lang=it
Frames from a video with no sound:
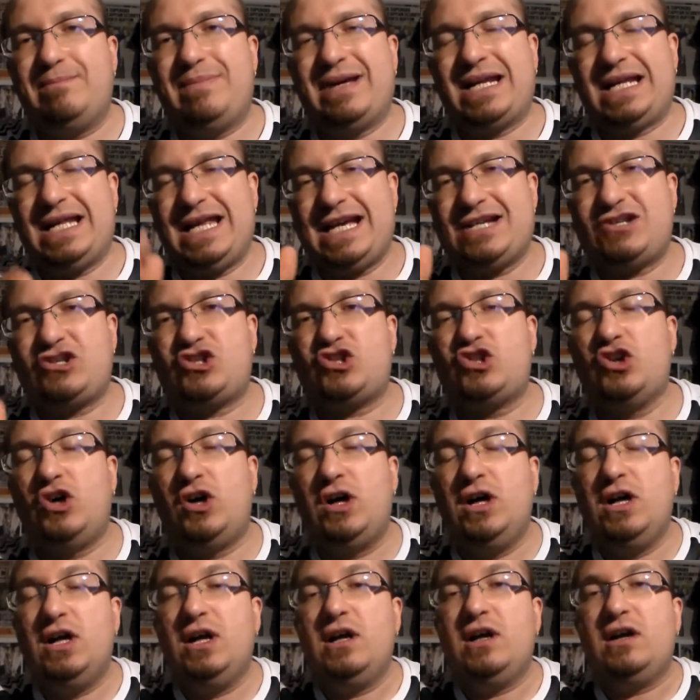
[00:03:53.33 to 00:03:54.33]
Per
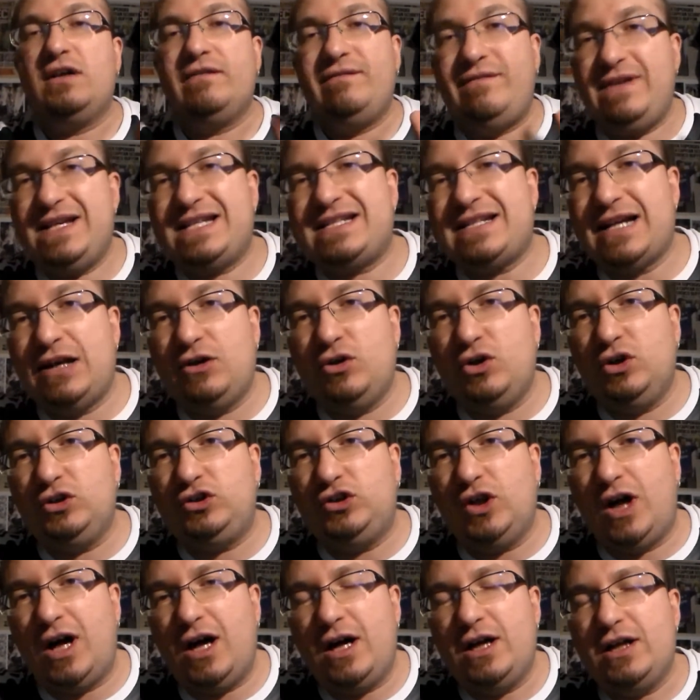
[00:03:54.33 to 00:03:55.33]
adesso vi
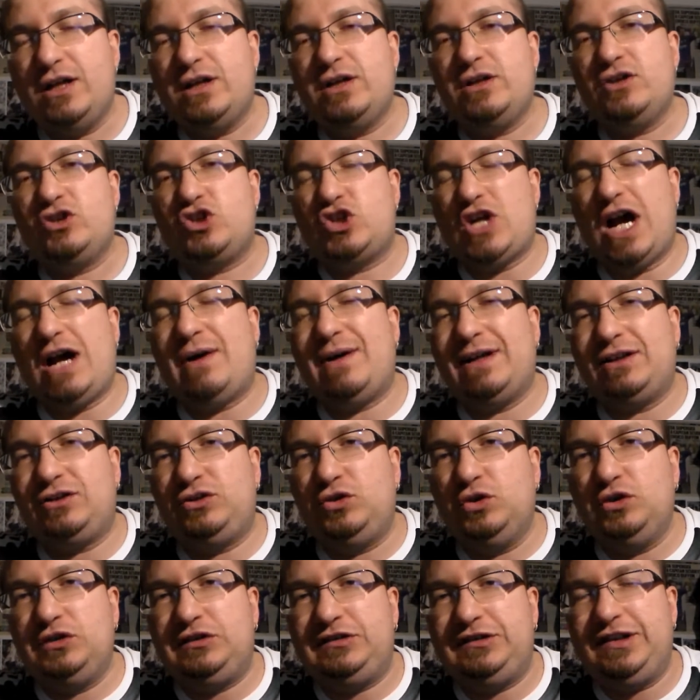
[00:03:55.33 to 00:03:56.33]
saluto, ciao a
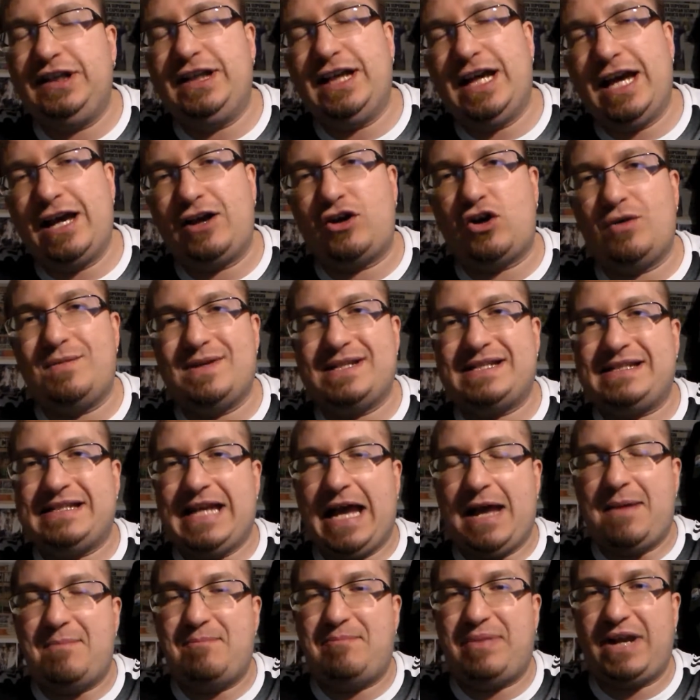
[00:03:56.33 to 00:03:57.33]
tutti e come
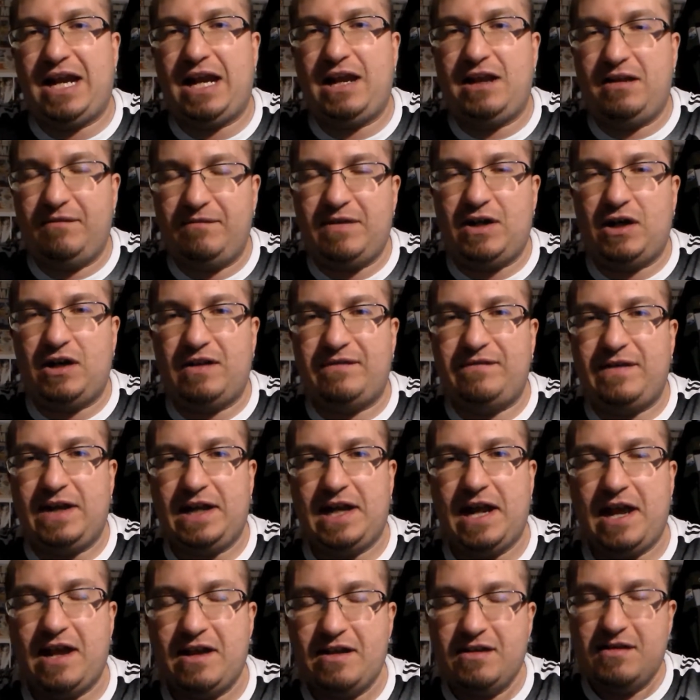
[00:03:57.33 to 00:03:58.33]
sempre fino alla
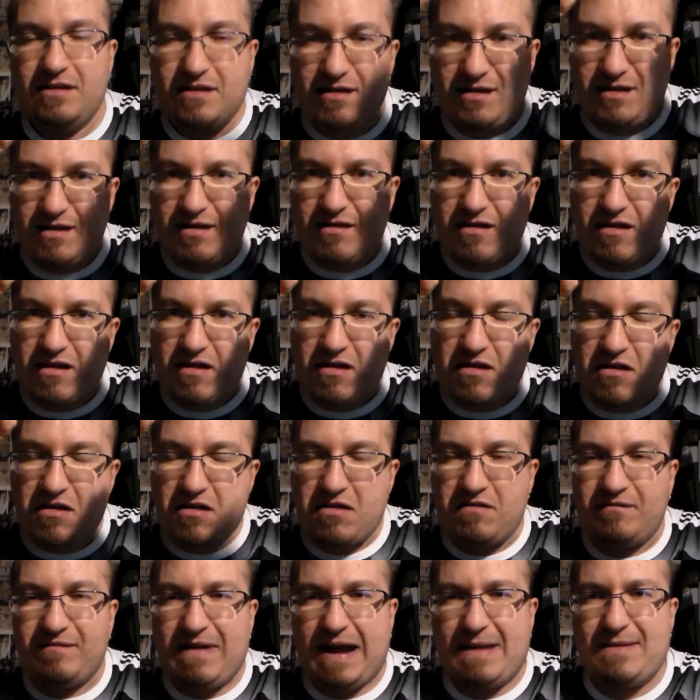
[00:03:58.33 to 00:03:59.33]
fine.
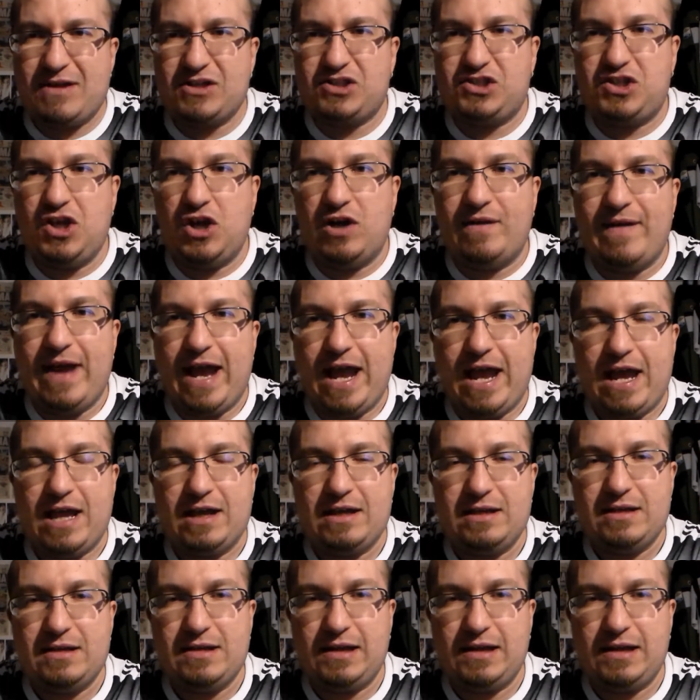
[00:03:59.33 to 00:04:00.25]
Vamos Juve,